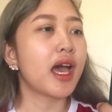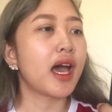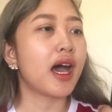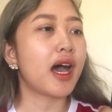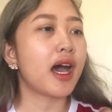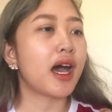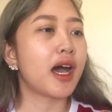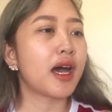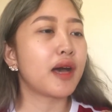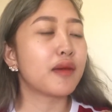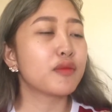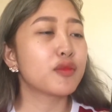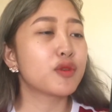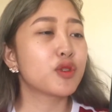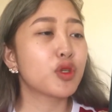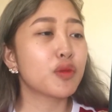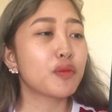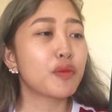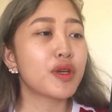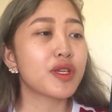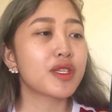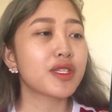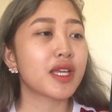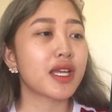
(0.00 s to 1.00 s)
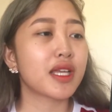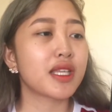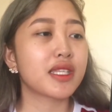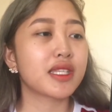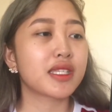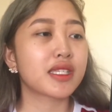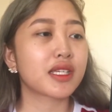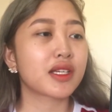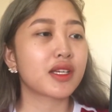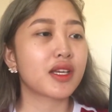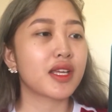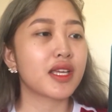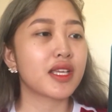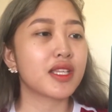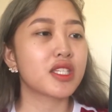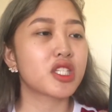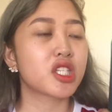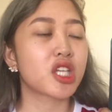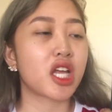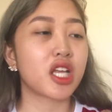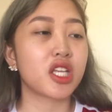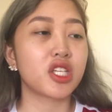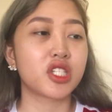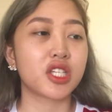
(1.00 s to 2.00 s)
Um, Super Sunscreen
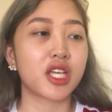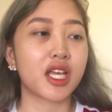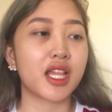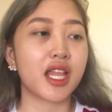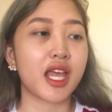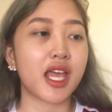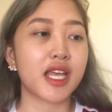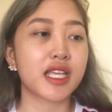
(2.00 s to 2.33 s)
Sun Gel